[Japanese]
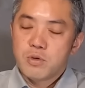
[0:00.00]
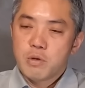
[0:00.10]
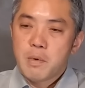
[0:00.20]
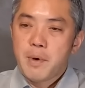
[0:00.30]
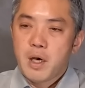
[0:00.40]
そ
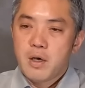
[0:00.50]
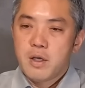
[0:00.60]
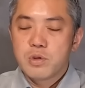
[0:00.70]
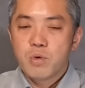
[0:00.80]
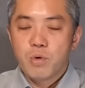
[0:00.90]
のまま
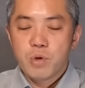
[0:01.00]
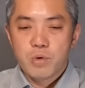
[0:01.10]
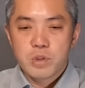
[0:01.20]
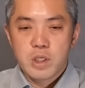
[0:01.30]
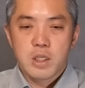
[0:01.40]
素通り
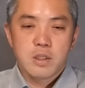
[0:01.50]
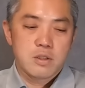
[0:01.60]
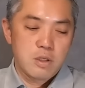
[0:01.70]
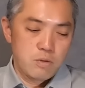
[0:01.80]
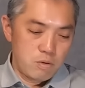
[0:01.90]
をしていたんで
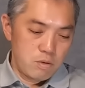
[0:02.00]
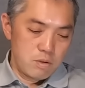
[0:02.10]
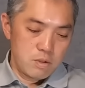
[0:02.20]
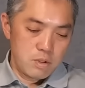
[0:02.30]
すけど、